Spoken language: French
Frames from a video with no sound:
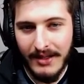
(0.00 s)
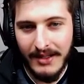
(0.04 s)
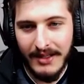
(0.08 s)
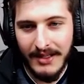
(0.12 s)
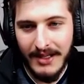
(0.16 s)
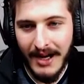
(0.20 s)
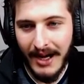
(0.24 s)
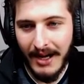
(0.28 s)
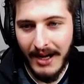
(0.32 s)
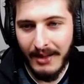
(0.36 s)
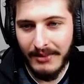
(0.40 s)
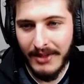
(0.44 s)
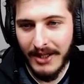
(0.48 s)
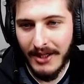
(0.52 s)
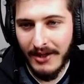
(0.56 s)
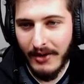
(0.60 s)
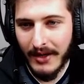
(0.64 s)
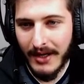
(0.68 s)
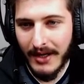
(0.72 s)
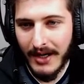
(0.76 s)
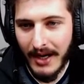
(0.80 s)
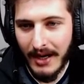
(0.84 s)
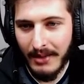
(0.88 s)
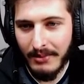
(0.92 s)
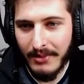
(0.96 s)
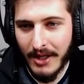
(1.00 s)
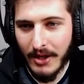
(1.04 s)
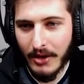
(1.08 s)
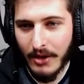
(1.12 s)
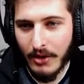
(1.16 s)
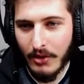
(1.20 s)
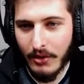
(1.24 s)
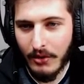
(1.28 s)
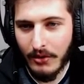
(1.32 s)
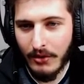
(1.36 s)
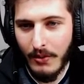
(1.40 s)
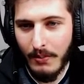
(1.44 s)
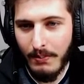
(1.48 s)
Il a ramené quoi Il a ramené un
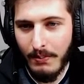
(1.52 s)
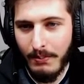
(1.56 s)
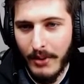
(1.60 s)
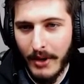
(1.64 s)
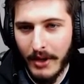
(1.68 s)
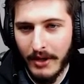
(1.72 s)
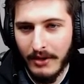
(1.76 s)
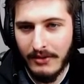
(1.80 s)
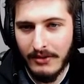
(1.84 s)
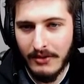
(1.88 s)
jeu de Boy